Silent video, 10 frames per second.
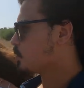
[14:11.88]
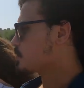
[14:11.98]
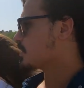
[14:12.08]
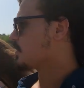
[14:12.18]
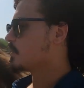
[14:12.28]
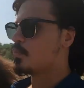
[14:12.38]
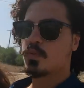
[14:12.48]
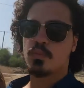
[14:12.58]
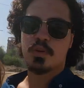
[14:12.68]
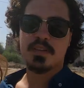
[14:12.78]
olsaydım ve
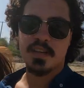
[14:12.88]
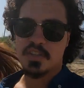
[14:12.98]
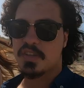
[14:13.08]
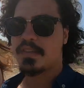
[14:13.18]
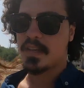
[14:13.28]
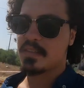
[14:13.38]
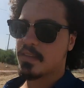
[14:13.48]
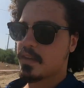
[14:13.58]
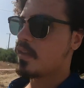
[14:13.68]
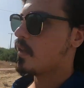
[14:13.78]
bugün burası açılsaydı
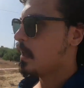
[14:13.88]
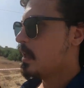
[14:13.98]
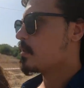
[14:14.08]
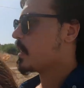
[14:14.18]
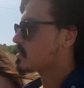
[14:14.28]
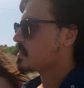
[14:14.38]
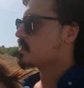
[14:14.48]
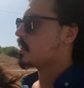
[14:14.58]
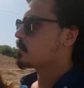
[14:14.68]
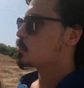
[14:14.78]
yine gerçekten
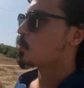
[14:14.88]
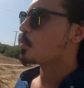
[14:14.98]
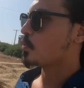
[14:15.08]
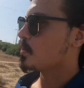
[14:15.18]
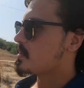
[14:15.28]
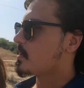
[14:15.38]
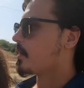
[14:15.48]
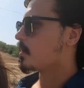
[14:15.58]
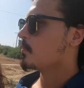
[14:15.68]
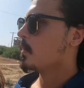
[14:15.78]
kendimi çok kötü
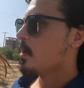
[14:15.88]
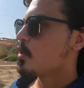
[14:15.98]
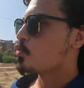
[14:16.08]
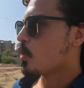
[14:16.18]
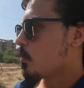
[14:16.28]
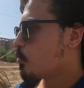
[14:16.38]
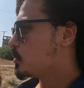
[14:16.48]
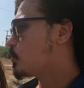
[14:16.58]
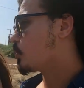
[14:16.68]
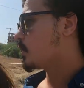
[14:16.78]
hissederdim. Şu an
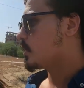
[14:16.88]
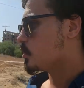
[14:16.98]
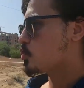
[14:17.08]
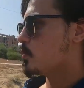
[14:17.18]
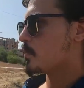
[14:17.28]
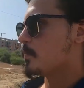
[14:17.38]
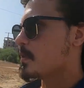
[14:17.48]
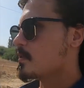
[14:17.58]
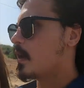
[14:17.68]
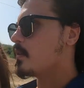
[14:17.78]
burada burayı tecrübe
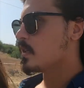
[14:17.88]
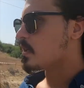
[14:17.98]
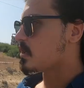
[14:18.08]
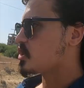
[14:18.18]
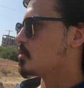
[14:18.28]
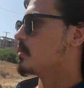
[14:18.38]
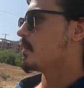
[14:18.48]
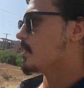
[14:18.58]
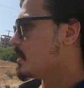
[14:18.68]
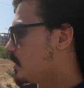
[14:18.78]
etmek yani ilk açıldığı
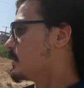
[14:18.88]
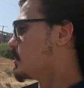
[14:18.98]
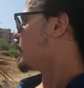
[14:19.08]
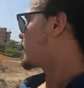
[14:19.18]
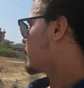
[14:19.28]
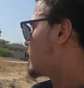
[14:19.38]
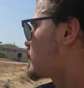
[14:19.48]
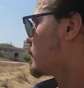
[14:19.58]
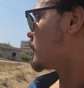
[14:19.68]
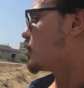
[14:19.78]
anda ilk adım
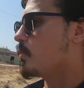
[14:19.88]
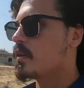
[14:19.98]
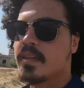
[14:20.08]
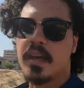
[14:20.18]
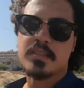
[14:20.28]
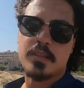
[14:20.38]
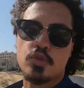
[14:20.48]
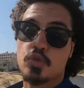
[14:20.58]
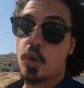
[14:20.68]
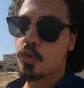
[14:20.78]
atanlardan biri olmak gerçekten
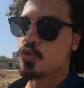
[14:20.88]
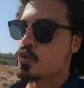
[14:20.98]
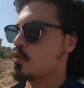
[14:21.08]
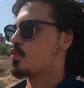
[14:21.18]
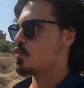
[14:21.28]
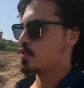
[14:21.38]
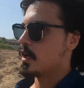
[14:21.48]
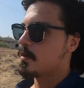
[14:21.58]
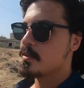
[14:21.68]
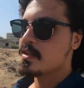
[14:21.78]
çok çok
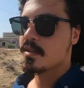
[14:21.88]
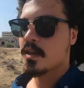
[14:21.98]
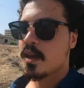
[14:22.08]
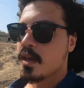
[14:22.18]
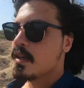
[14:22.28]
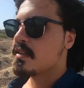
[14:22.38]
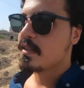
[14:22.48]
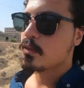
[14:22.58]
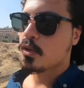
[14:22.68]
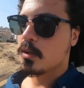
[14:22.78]
güzel bir his.
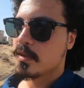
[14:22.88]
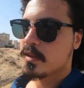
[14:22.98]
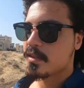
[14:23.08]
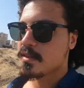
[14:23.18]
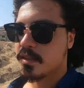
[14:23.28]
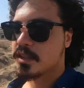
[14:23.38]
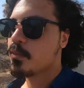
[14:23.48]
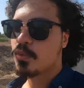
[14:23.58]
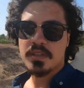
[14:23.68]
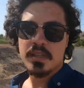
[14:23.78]
Size de olabildiğince
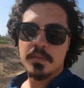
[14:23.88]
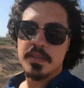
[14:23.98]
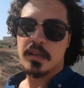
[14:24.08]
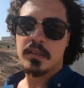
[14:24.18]
zaten bu hislerimizi